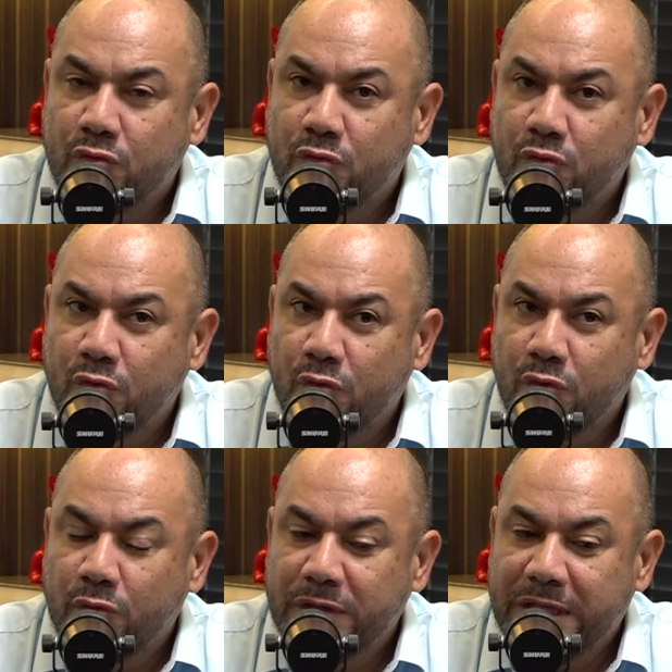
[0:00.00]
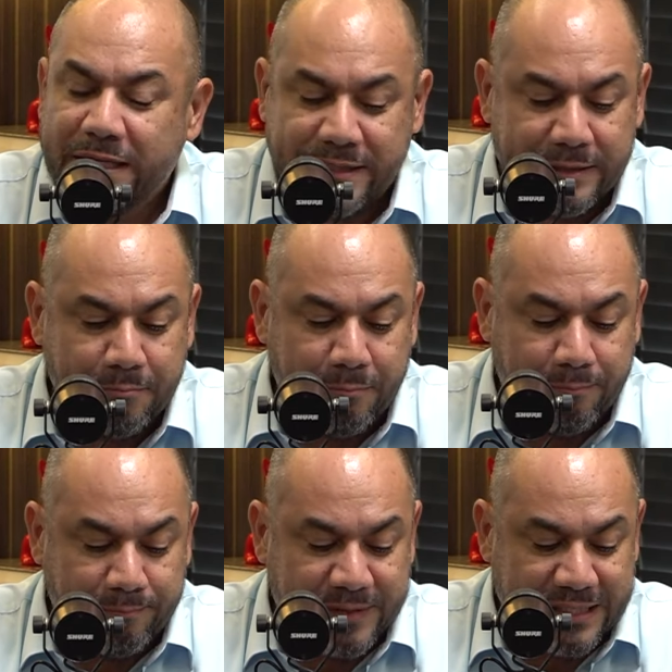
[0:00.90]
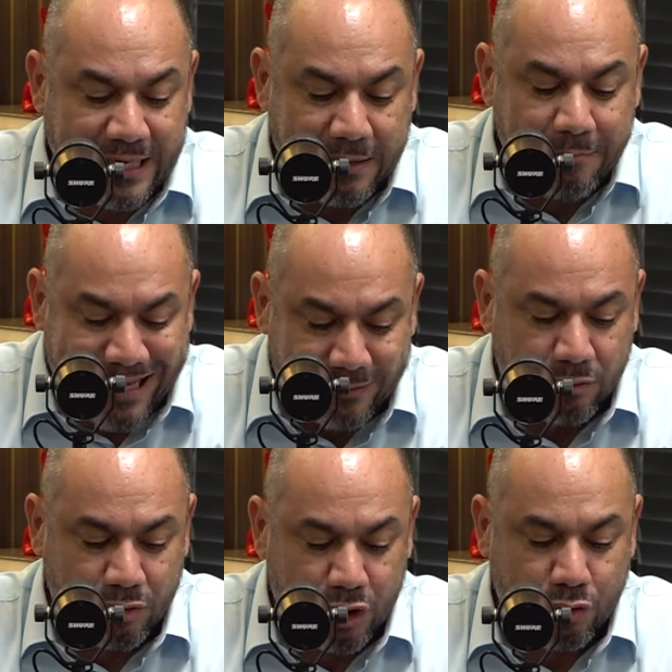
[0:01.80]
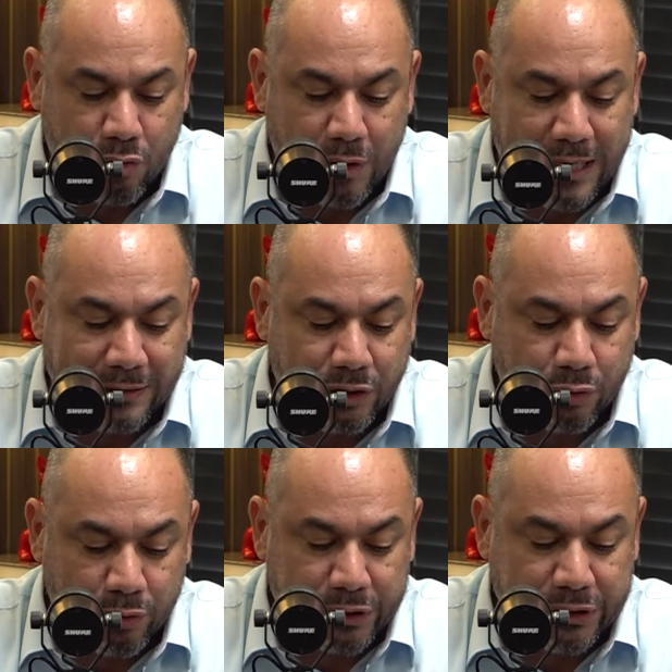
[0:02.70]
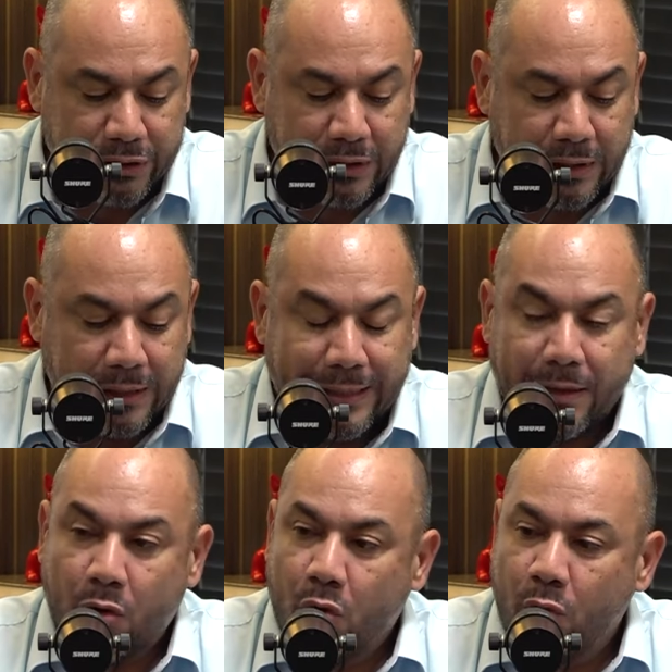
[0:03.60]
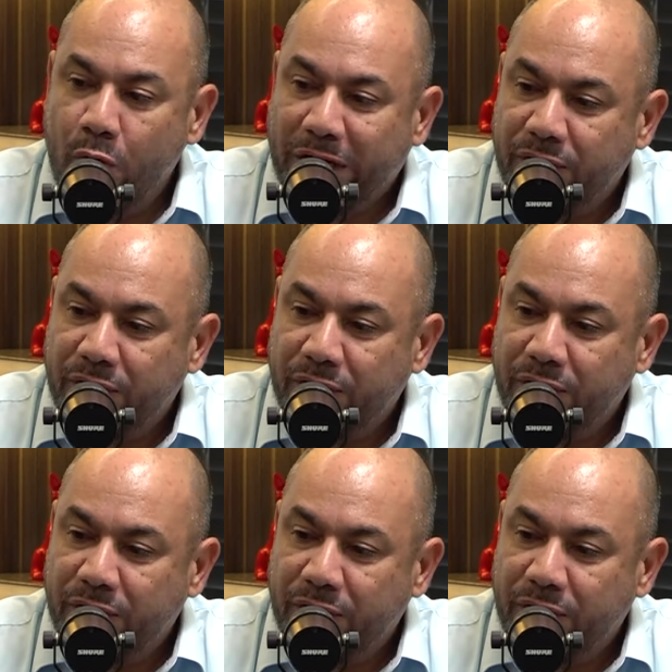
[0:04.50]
tu, nesse segmento de chocolate hoje, como é que